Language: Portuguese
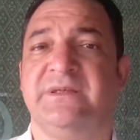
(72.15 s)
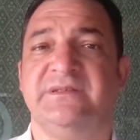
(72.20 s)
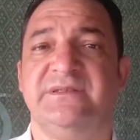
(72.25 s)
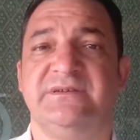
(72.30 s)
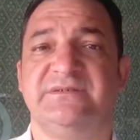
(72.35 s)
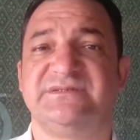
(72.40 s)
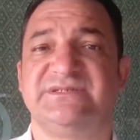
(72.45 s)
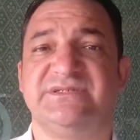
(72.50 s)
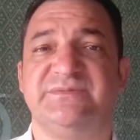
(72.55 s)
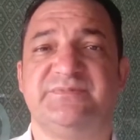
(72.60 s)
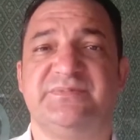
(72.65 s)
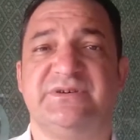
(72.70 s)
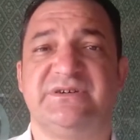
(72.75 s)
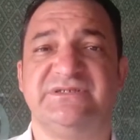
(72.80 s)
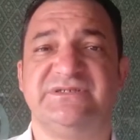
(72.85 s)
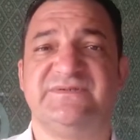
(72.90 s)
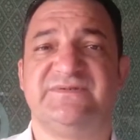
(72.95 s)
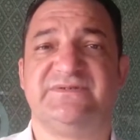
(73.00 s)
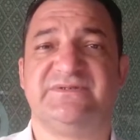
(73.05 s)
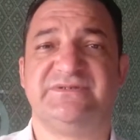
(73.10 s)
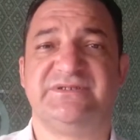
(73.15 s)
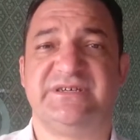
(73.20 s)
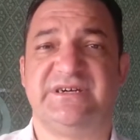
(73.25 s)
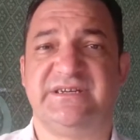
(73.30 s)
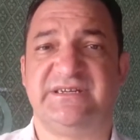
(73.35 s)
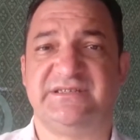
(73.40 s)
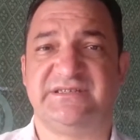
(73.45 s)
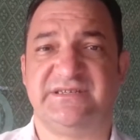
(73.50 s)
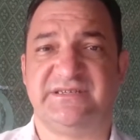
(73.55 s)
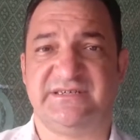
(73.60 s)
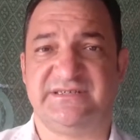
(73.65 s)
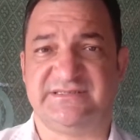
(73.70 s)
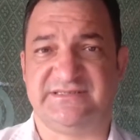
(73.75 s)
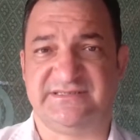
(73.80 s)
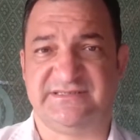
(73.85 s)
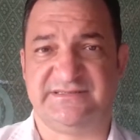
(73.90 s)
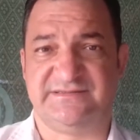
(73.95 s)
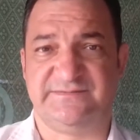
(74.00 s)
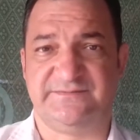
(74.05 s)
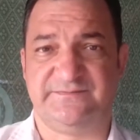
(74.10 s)
não se pode voltar
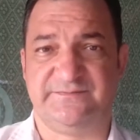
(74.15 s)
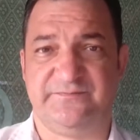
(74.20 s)
atrás.